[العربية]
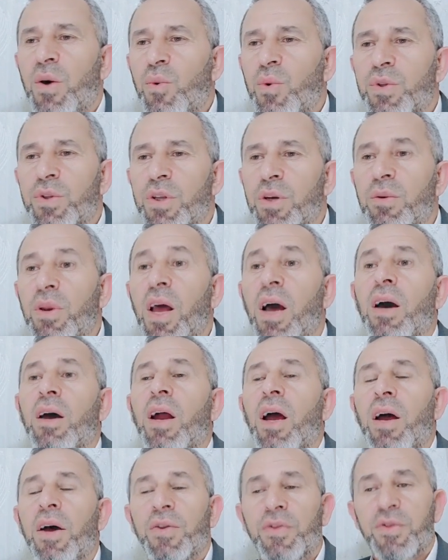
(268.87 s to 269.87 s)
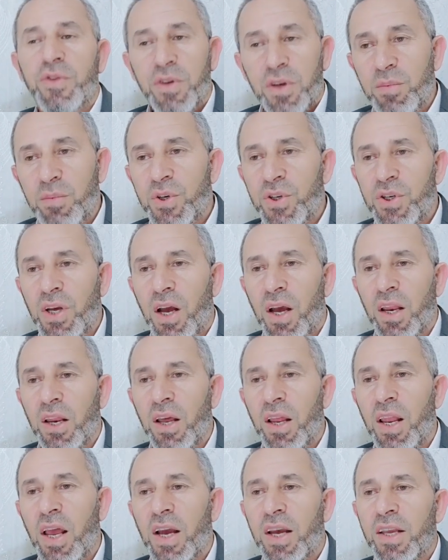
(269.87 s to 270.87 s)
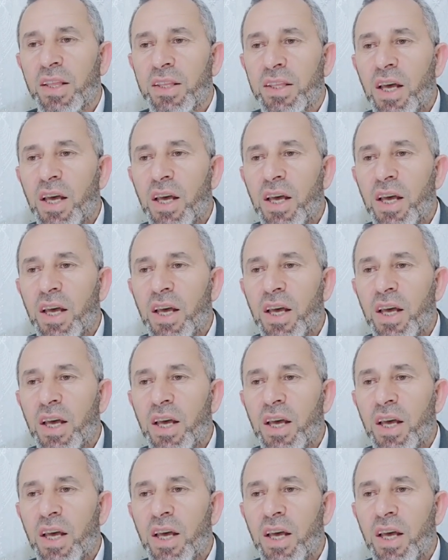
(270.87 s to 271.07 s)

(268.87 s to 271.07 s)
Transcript: وتطيب لا راح تطيب ان شاء الله لكن